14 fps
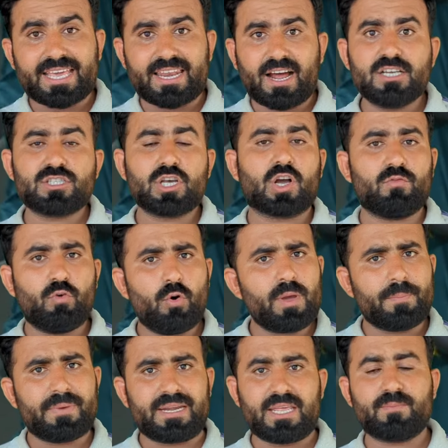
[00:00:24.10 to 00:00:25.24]
है लेकिन आज तक वो
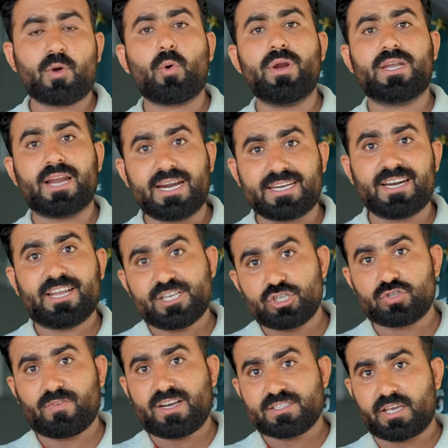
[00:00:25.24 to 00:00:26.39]
भी अपनी टीम को कोई टाइटल नहीं
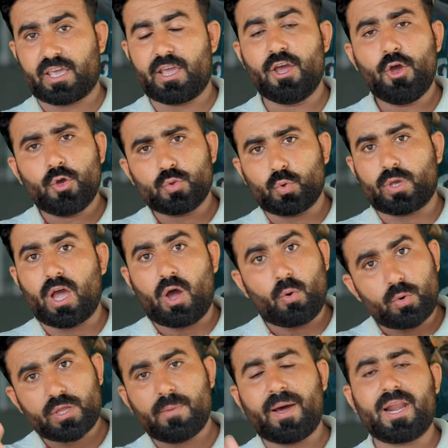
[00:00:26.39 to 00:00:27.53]
जितवा सके तो क्या
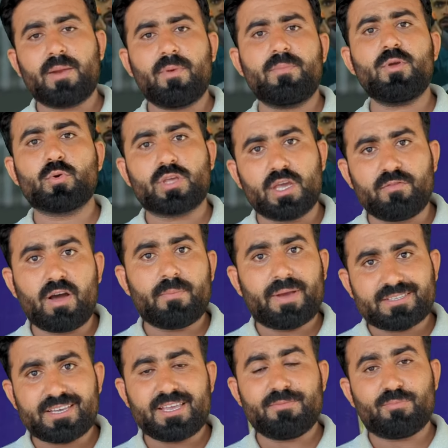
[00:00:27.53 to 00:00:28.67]
उनके बारे में भी उनकी
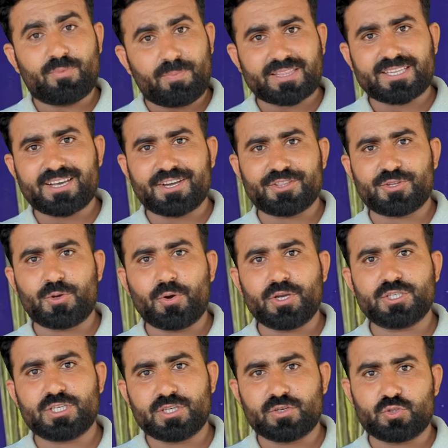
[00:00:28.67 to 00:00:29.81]
वहां ऐसे ही बातें करती
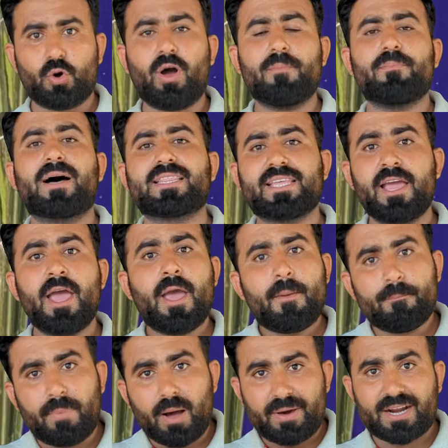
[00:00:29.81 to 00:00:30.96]
होगी जिन जो हम हम बातें
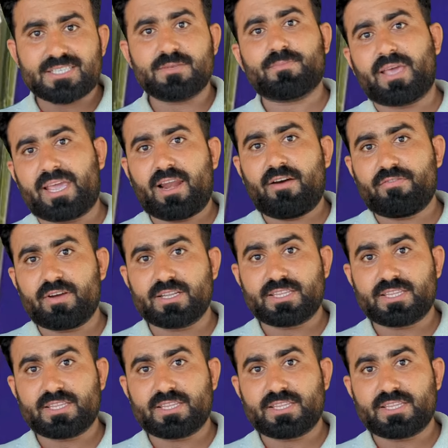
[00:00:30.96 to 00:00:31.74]
बाबर आजम के खिलाफ